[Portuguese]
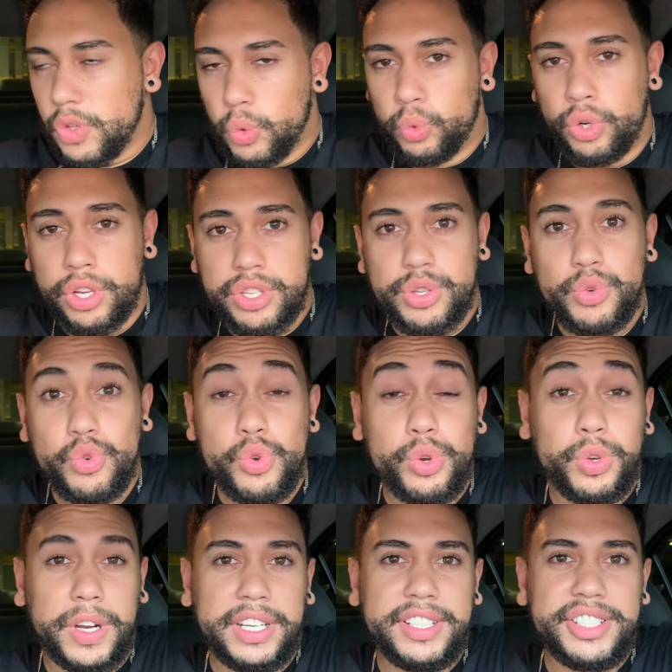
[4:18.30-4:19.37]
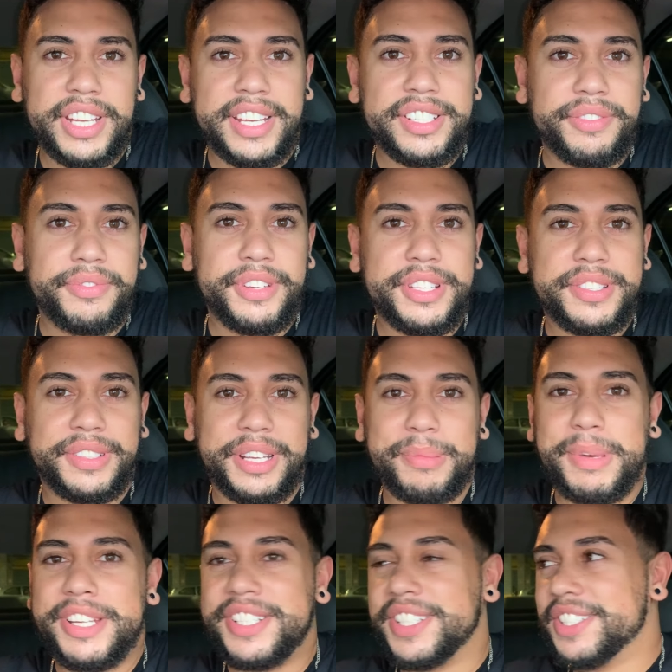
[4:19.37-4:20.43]
nosso lucro ali já é difícil, né?
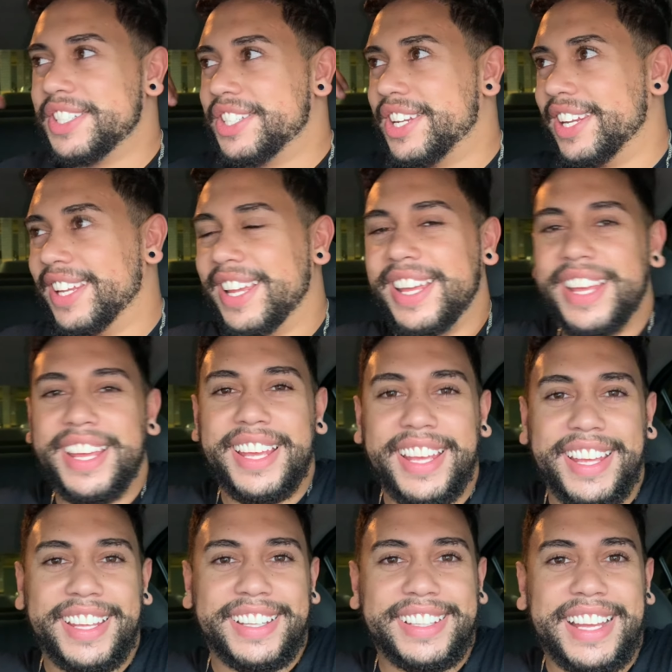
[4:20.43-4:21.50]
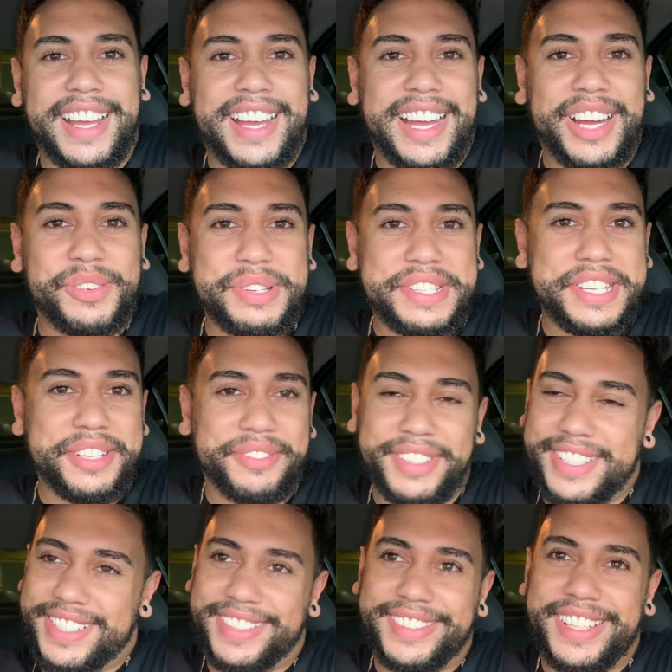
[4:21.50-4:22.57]
Imagina a gente da água,
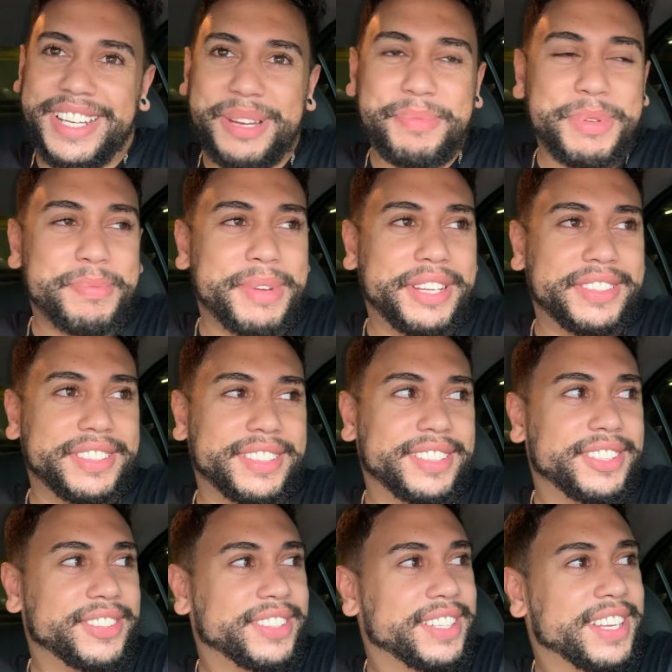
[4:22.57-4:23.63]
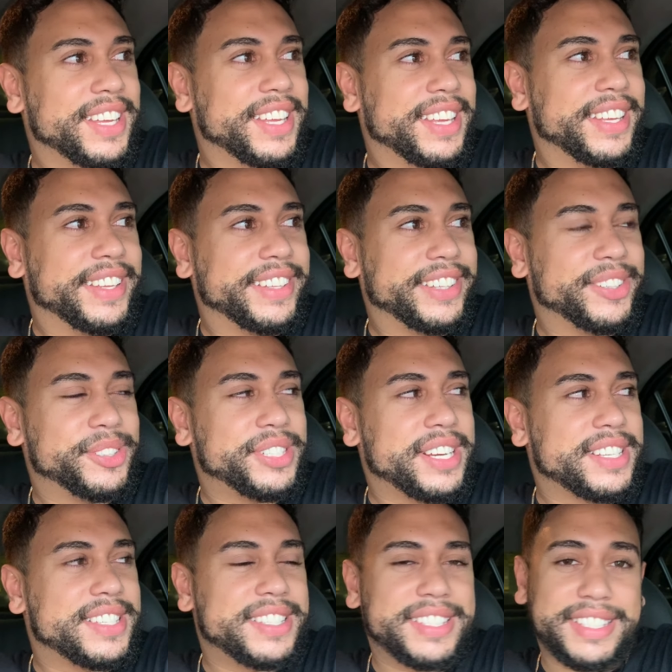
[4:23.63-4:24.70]
cerveja, não tem cabimento, entendeu? Então já,
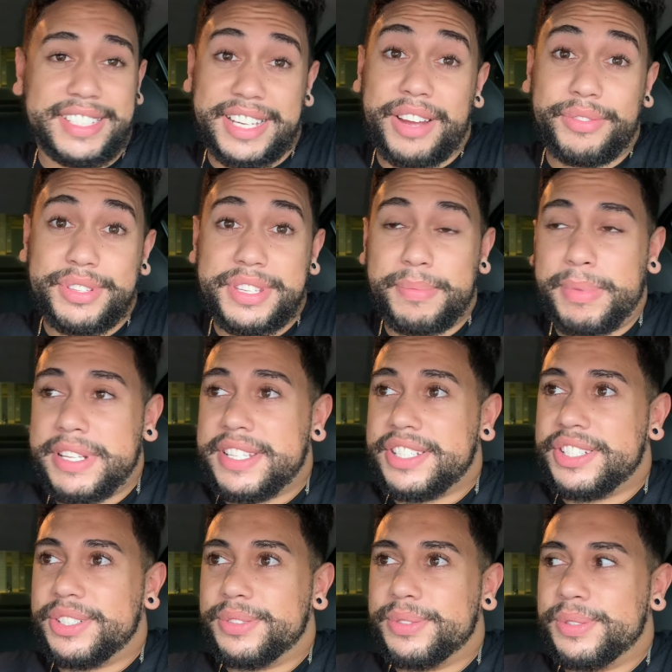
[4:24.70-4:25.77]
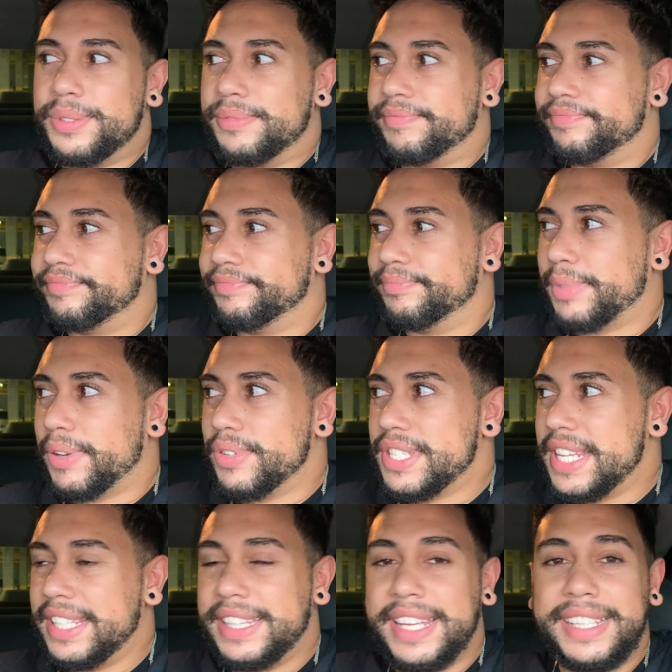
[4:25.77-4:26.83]
já você é passageiro, para
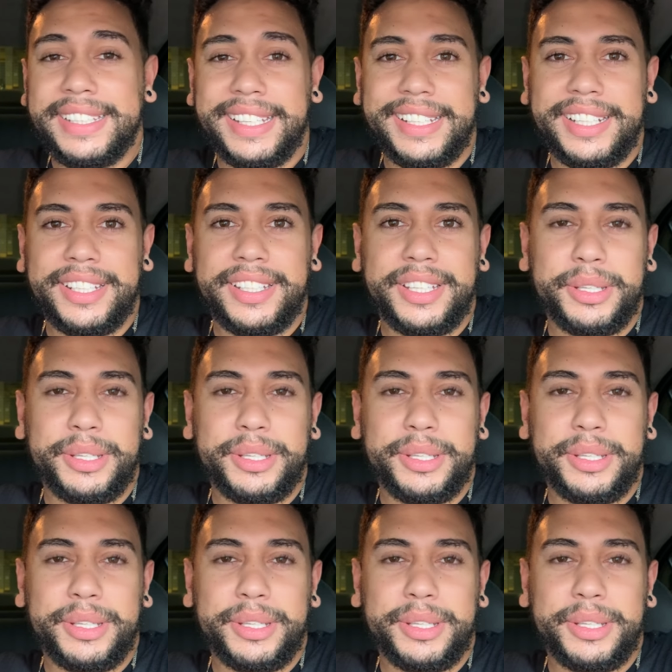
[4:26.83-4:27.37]
você entender, né?